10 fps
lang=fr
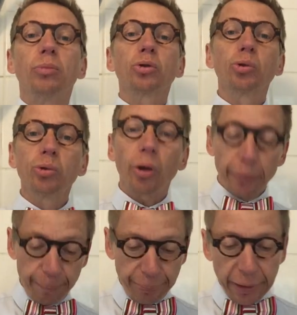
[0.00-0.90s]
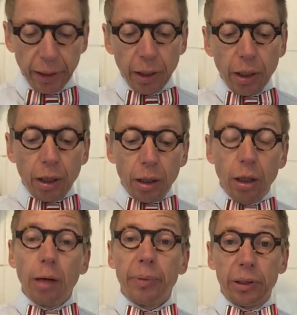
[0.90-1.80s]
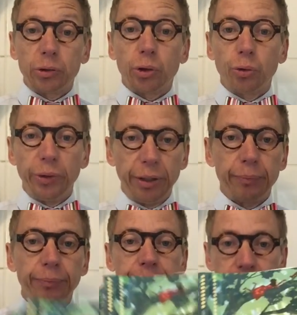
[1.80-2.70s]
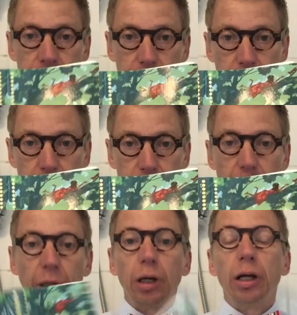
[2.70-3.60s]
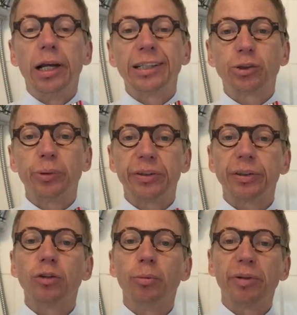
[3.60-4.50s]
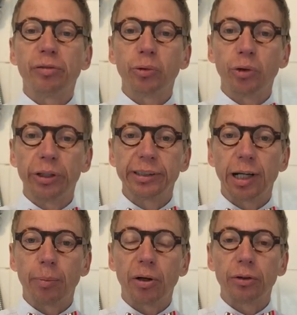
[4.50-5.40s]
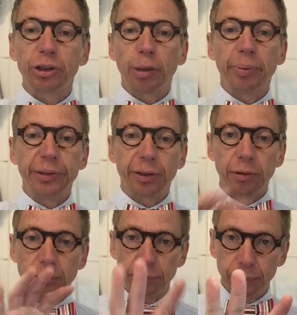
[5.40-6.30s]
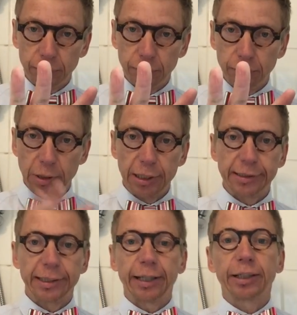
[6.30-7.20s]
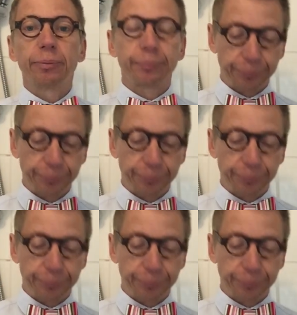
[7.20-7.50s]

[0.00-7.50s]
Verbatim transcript: Bonjour eh ben Aujourd'hui, la suite de ma fugue dans les arbres, chapitre 5.